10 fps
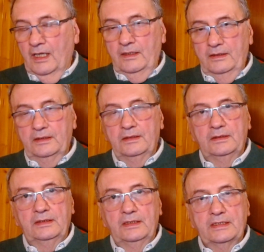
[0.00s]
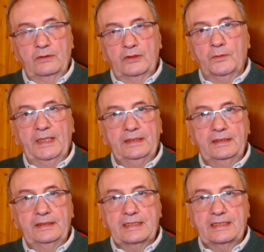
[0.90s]
È una domanda
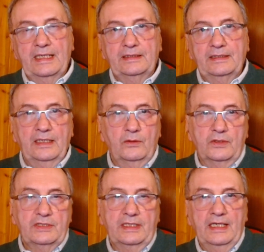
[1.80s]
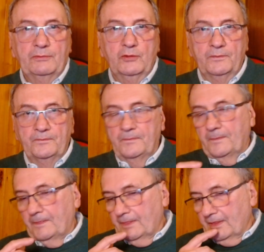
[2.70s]
interessante. Allora, cerchiamo
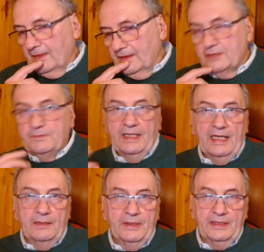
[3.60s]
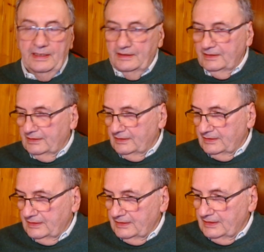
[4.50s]
di spiegare il perché.
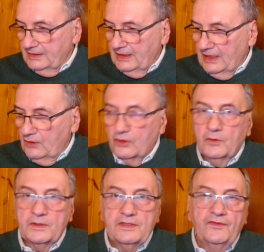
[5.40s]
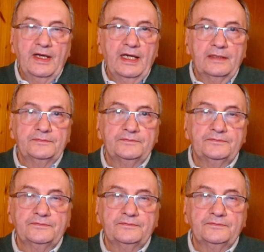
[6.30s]
Allora, come si fa